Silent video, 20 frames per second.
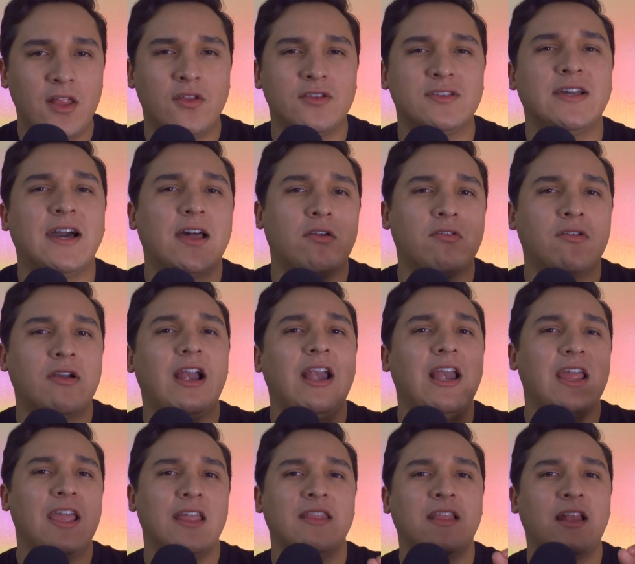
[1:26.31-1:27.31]
los agarró una
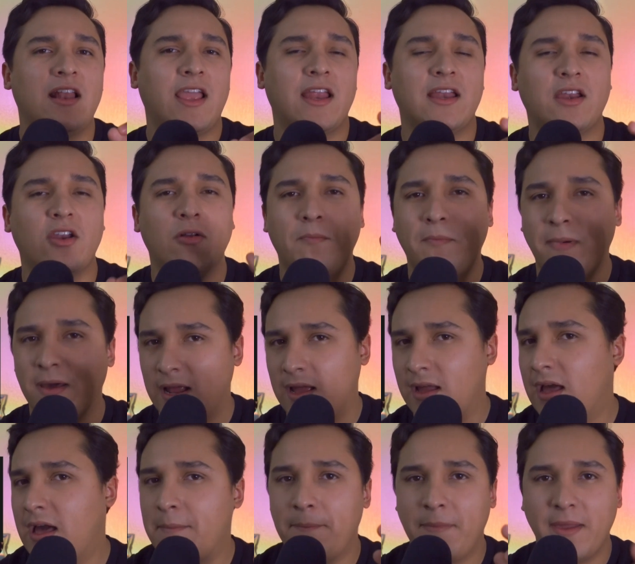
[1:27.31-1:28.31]
leyenda del género para
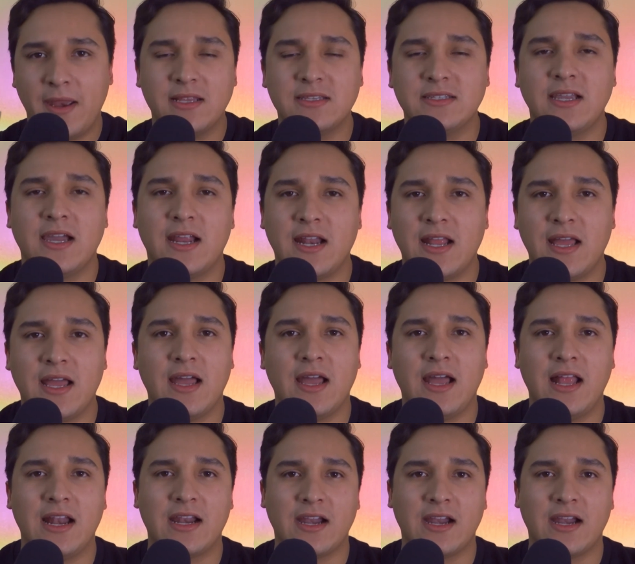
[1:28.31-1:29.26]
apenas llegar al